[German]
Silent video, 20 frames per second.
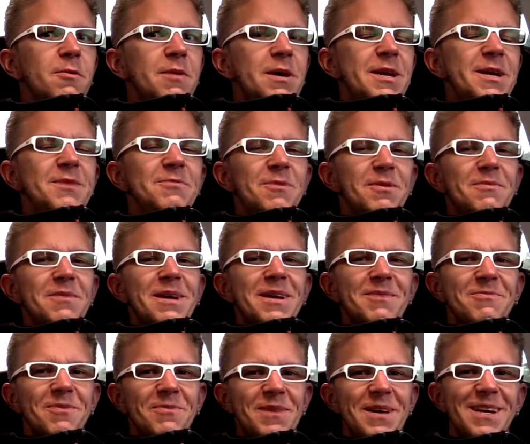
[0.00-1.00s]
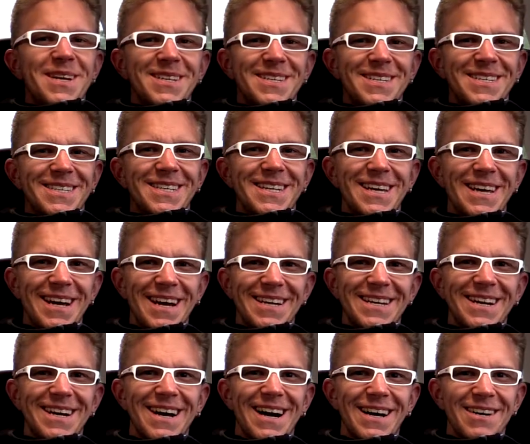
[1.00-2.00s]
Moment, Moment, Moment. Ich, ich
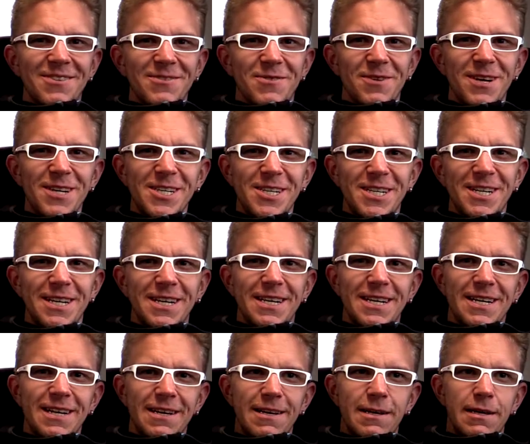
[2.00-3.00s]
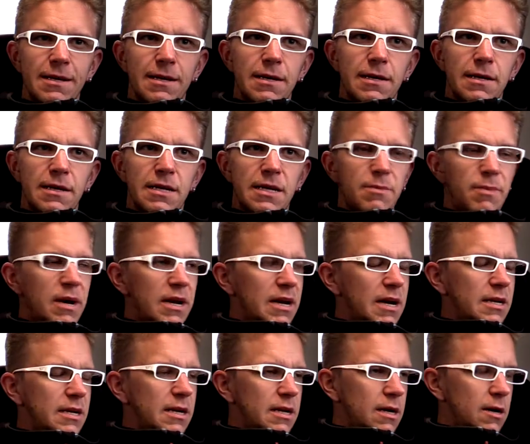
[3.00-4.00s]
ratter gerade durch. Die Bahn
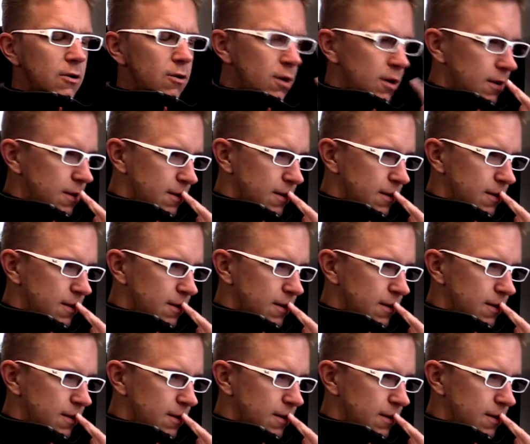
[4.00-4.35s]
rattert auch.